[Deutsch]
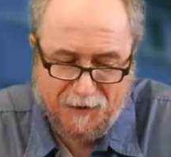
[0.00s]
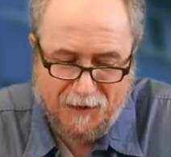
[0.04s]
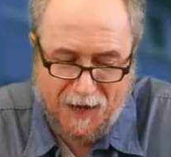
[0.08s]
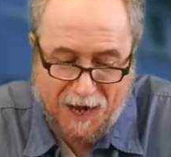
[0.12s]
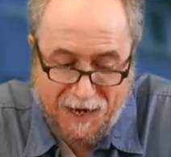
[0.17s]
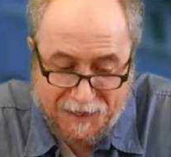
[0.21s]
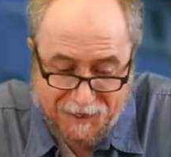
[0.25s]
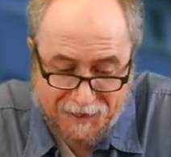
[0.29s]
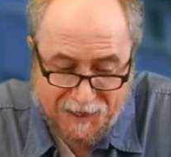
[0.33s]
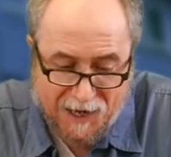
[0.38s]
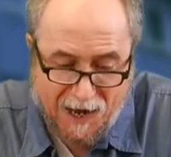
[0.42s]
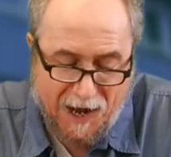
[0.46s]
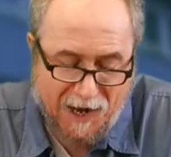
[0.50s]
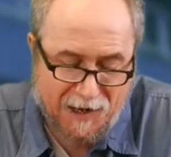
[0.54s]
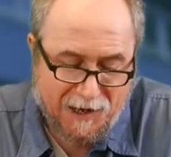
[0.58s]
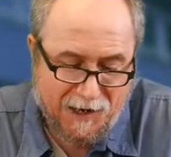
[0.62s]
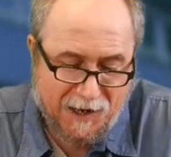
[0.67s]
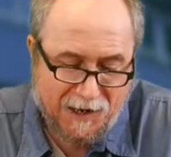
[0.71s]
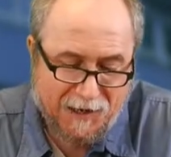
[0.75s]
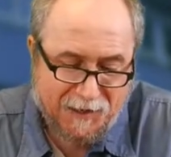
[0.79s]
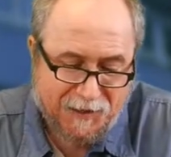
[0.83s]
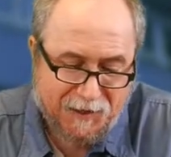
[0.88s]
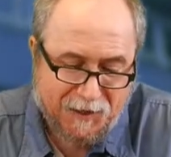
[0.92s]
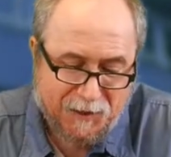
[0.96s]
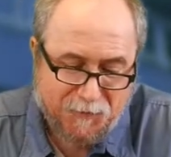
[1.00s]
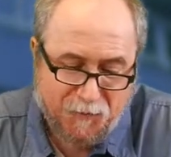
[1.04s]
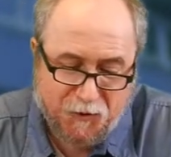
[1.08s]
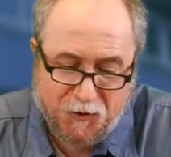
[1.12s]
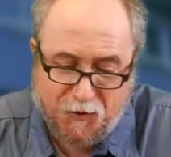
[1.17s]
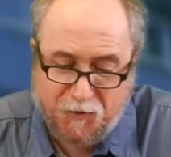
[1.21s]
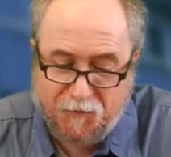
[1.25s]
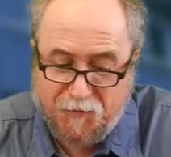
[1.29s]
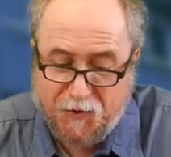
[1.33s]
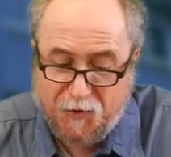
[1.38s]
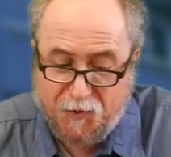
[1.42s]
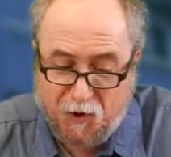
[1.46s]
Einige Highlights
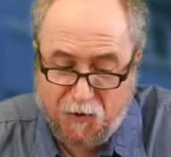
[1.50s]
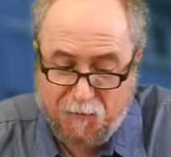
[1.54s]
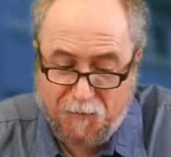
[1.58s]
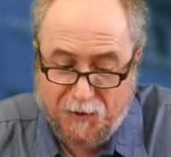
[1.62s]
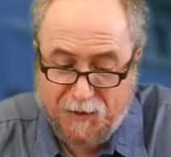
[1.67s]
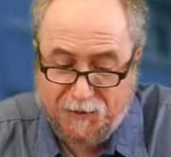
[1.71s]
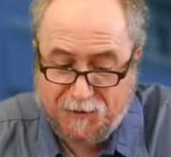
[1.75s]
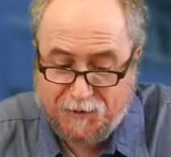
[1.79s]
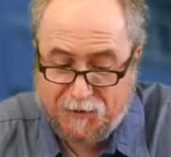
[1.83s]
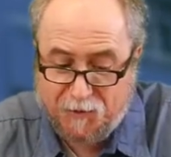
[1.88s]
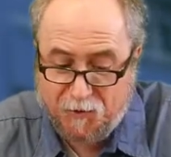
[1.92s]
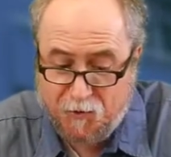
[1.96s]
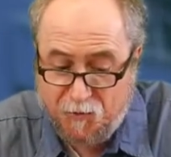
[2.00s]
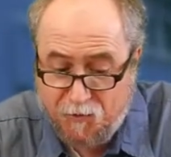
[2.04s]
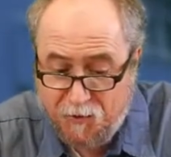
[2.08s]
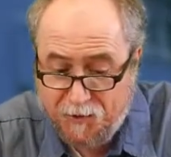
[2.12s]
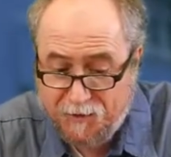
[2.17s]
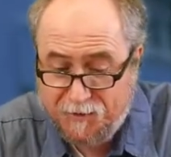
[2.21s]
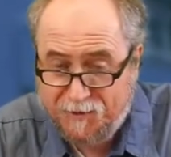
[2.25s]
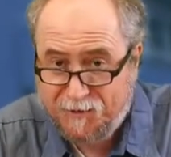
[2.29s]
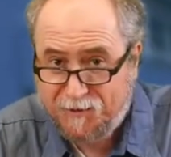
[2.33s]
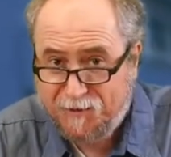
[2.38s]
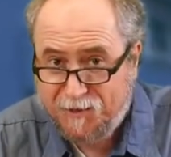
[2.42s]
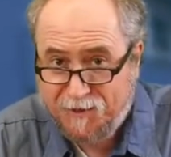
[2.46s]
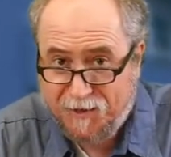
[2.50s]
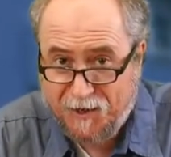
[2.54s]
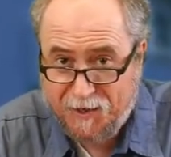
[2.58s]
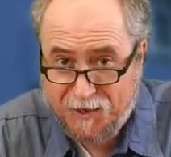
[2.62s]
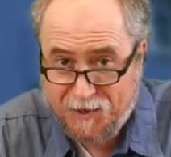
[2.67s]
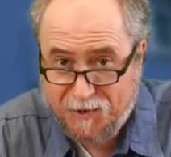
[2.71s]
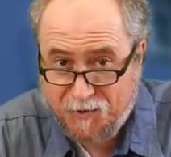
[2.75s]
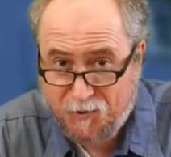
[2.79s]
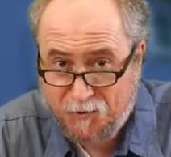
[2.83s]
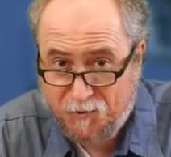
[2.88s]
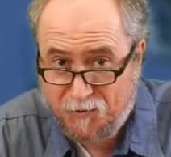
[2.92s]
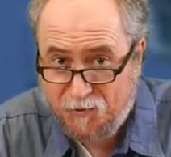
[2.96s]
möchten wir nochmals kurz in
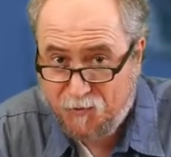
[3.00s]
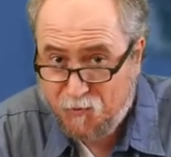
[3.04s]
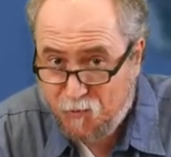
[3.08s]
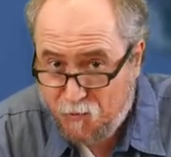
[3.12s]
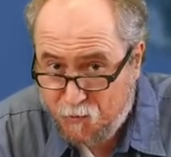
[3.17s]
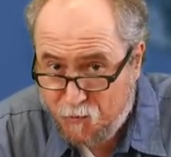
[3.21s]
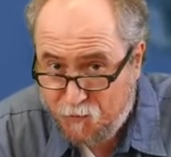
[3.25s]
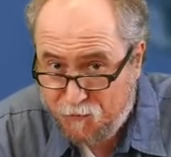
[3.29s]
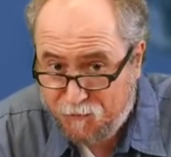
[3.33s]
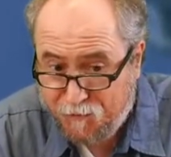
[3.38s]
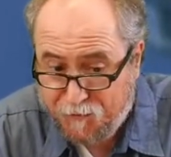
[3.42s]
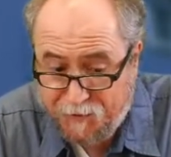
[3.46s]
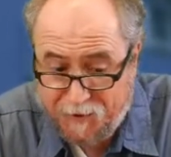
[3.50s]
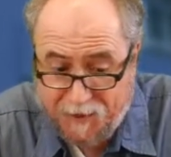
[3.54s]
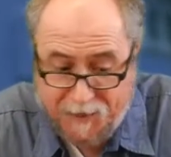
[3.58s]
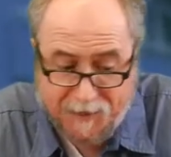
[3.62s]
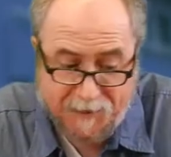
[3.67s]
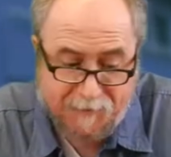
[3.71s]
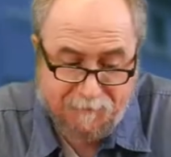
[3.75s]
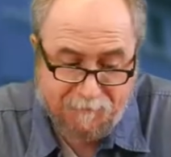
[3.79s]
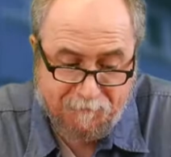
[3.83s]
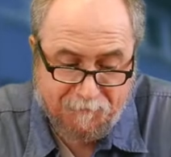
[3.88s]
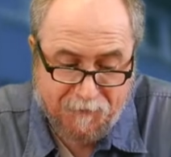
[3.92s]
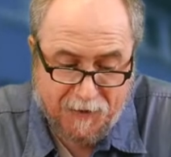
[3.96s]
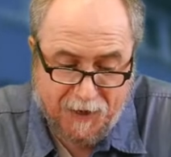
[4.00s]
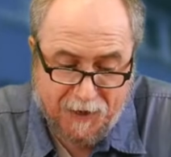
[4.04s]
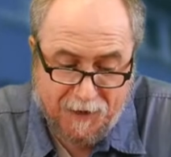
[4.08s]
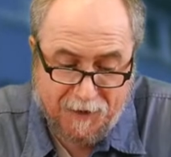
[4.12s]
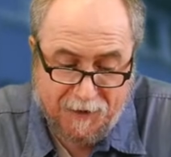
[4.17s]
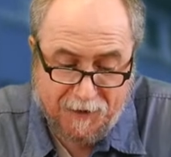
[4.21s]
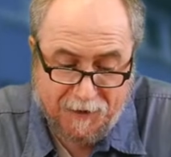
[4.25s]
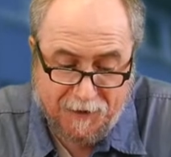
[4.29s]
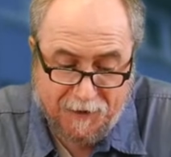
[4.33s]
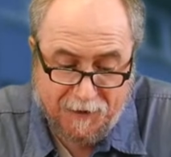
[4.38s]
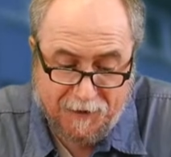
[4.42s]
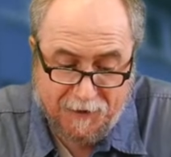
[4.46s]
Erinnerung rufen.
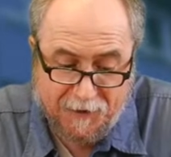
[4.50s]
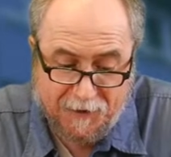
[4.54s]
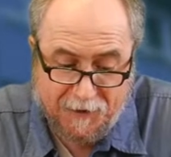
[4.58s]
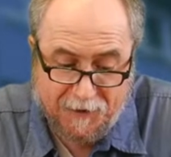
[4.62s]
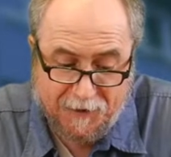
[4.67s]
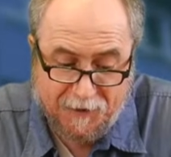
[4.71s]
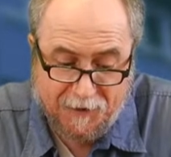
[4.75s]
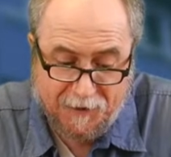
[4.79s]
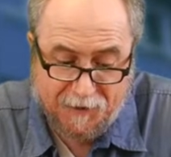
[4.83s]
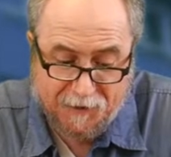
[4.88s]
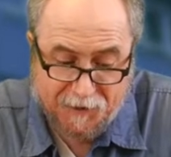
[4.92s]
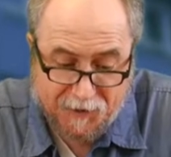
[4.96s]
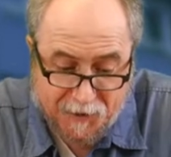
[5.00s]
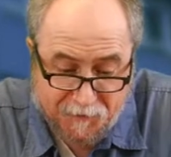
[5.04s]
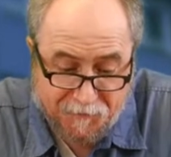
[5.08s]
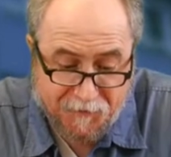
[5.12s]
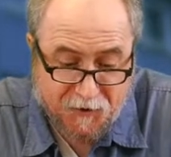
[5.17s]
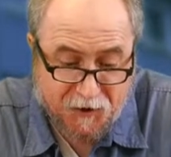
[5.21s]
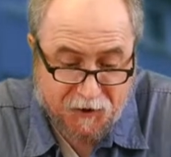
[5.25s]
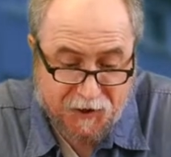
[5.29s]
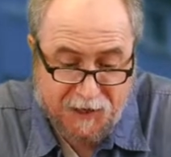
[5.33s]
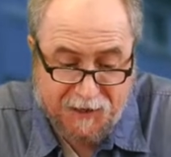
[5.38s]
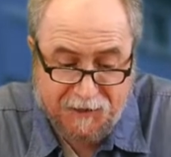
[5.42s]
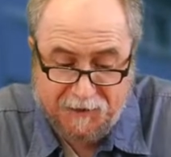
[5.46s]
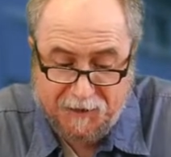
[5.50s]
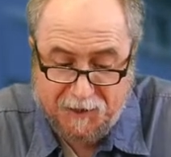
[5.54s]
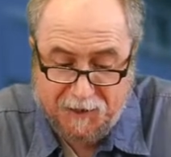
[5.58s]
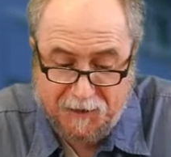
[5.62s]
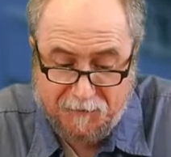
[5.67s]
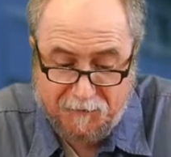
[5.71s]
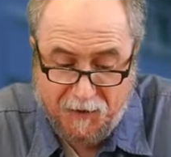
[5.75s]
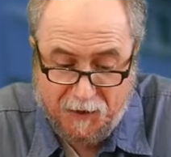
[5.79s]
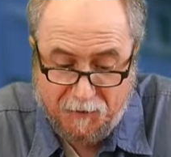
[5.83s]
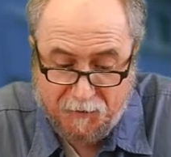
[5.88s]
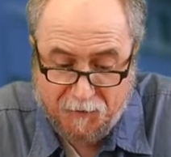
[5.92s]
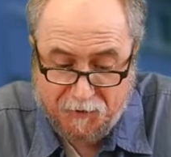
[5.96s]

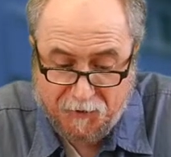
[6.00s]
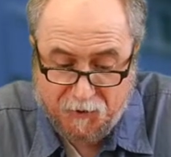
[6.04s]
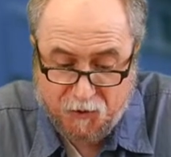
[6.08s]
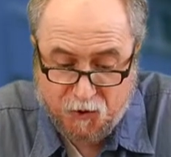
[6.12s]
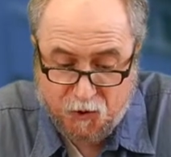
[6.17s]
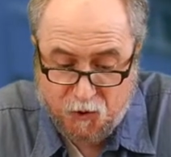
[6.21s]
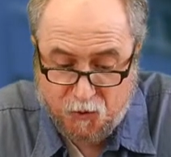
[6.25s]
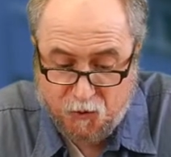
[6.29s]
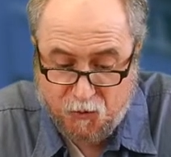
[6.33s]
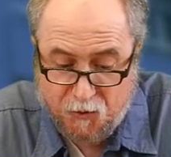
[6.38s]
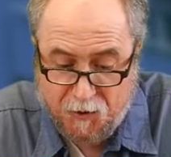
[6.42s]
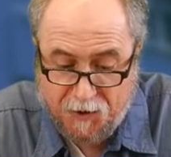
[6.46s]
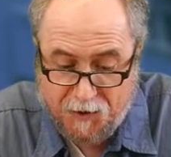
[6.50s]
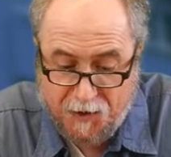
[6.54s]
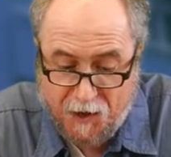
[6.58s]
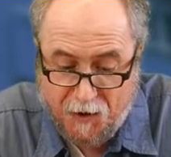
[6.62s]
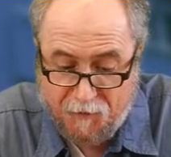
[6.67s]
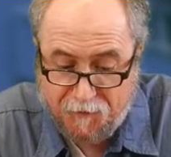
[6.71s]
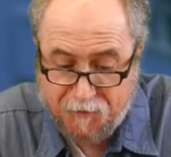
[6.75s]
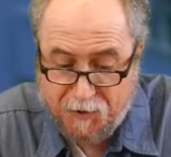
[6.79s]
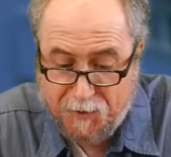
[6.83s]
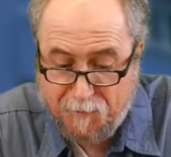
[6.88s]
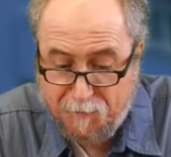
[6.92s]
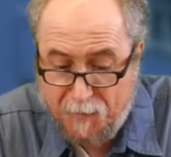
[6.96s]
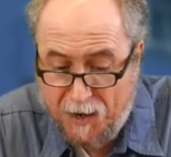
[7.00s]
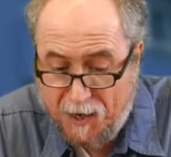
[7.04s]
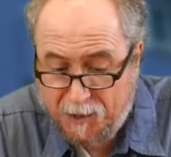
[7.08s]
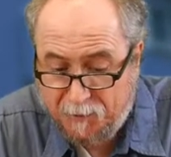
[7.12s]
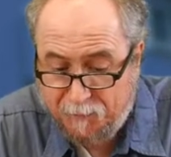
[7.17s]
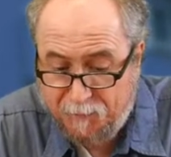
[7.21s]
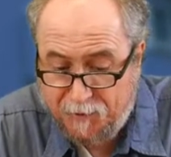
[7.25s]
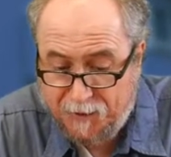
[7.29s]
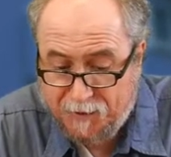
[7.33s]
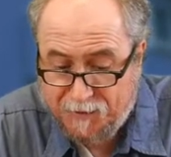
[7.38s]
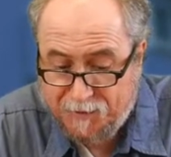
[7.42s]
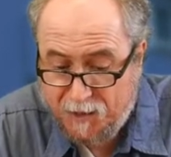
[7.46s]
Selbstverständlich war unsere Schule auf dem
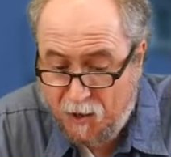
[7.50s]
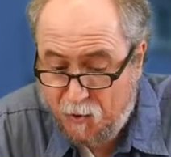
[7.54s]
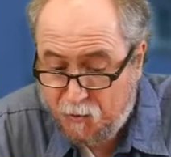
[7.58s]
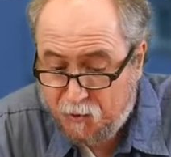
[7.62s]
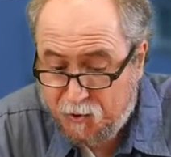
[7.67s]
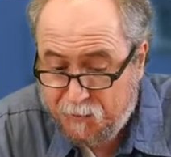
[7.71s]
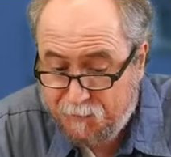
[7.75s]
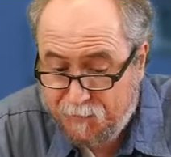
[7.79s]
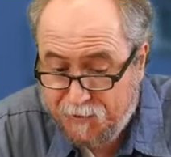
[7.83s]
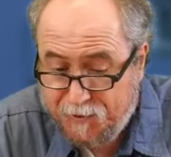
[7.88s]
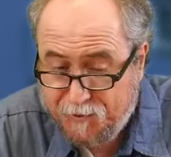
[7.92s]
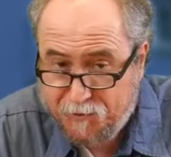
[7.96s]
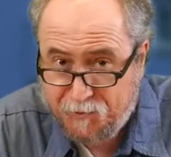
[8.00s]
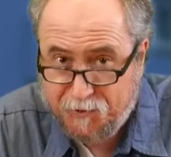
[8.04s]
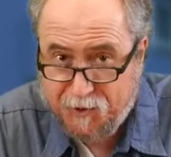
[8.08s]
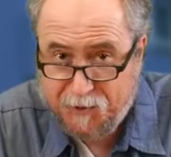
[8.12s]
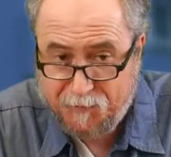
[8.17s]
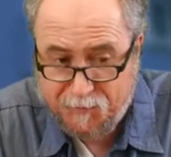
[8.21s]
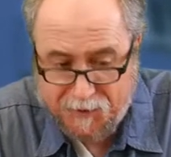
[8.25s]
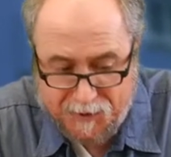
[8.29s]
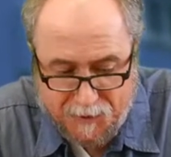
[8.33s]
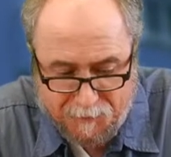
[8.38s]
Marktplatz Ausbildung im